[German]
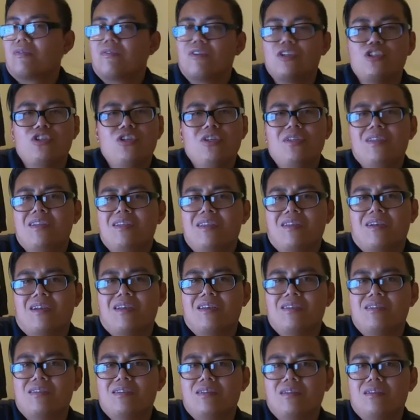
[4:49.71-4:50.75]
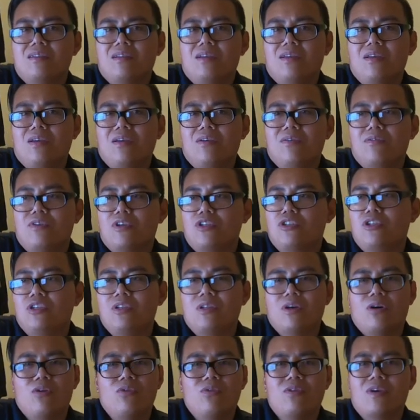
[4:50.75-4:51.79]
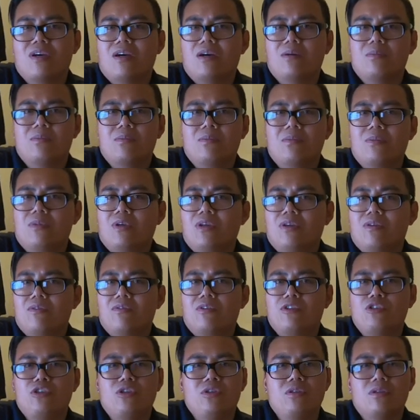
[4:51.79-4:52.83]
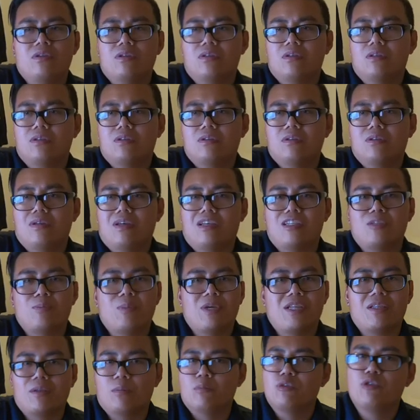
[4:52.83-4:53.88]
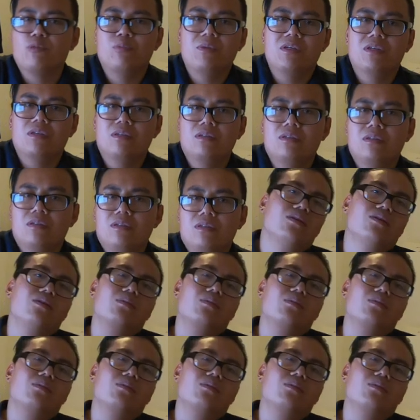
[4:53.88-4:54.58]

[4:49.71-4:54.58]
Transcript: Verschiedene Interessen, verschiedene Aufgaben, verschiedene Aspekte im Spiel.